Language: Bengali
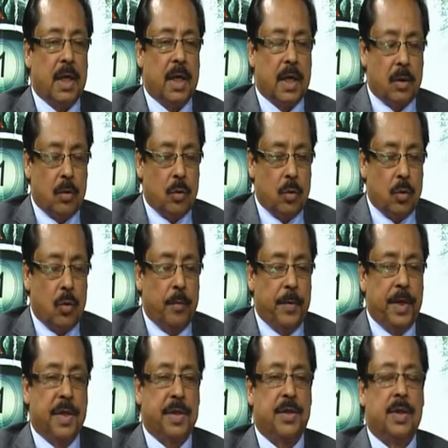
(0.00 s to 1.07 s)
এখন
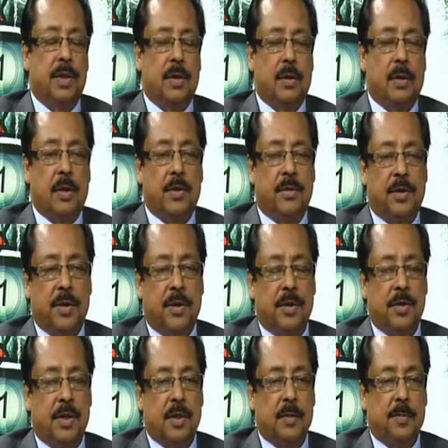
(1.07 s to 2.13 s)
কমে এসে ধরেন থার্টি
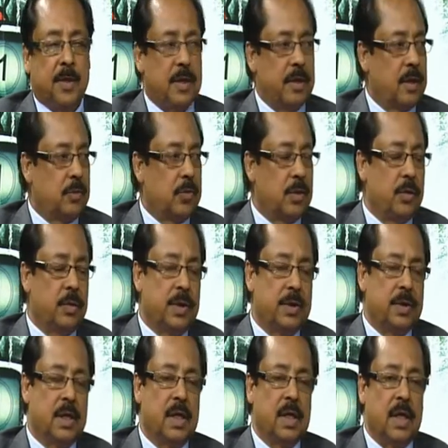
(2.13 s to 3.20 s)
সিক্স পার থাউজেন্ড
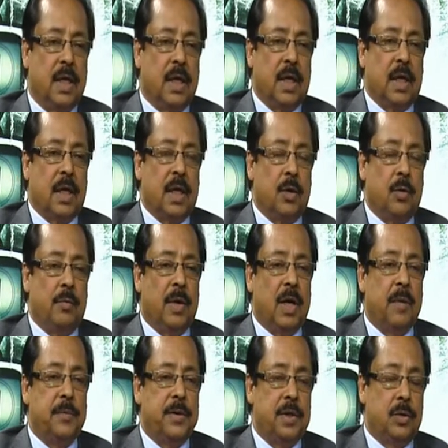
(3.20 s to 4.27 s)
হয়েছে কিন্তু মা
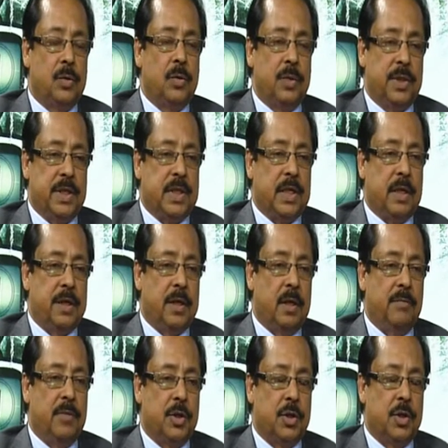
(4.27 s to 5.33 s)
মৃত্যু যেটা
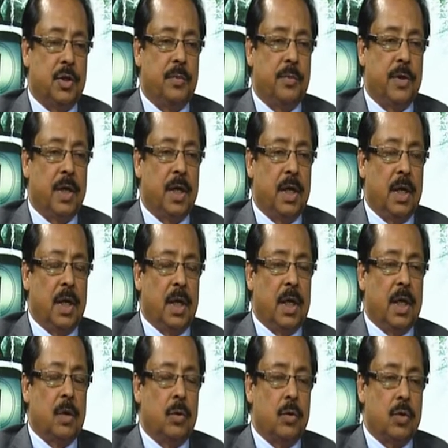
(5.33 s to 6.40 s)
ডেলিভারির সময়
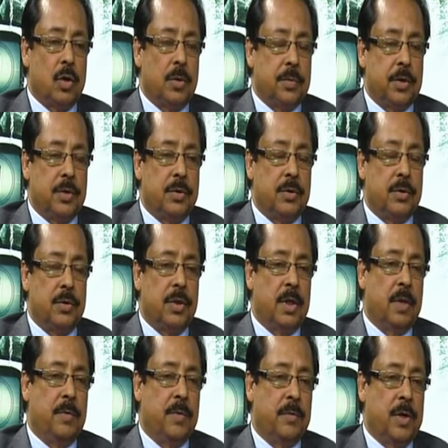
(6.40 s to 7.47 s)
এগুলো সব কিছুর জন্য
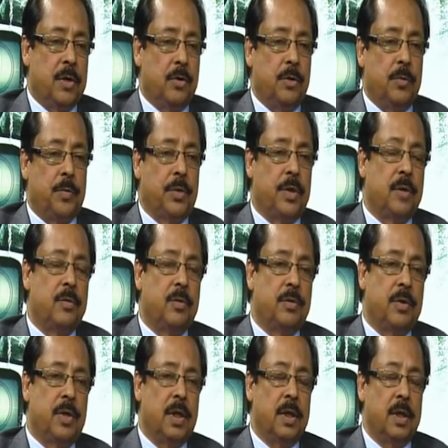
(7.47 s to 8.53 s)
আমার মাননীয়
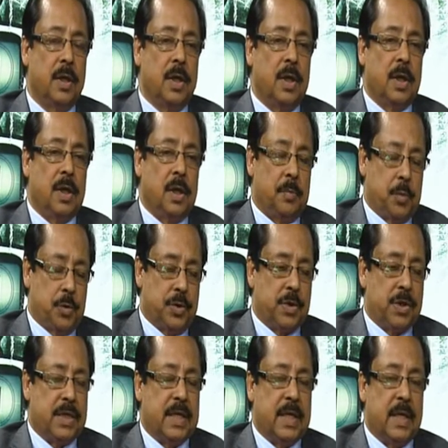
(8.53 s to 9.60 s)
প্রধানমন্ত্রীর
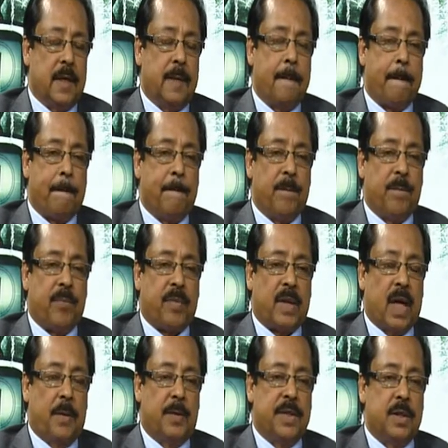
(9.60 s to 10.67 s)
প্রচেষ্টায়
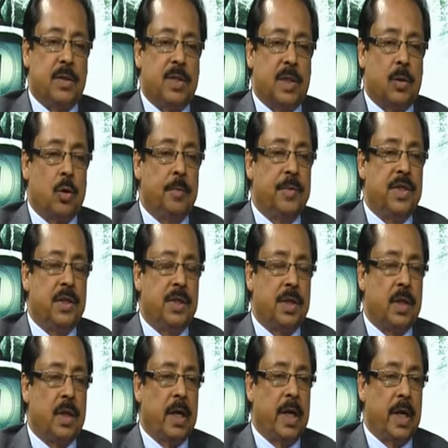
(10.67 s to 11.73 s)
আমাদের যে কমিউনিটি
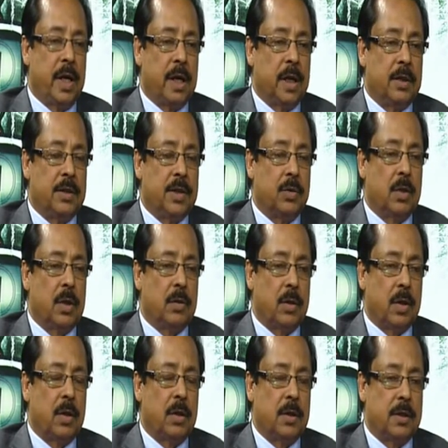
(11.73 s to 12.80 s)
ক্লিনিক যেগুলো
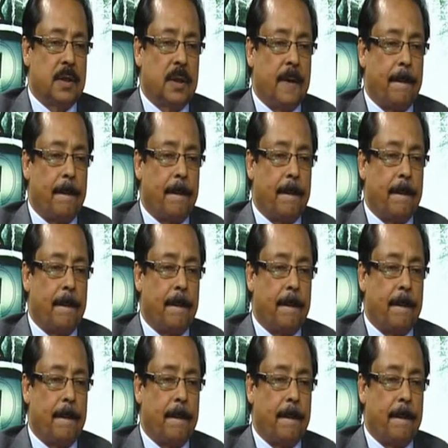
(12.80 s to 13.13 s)
করা হয়েছে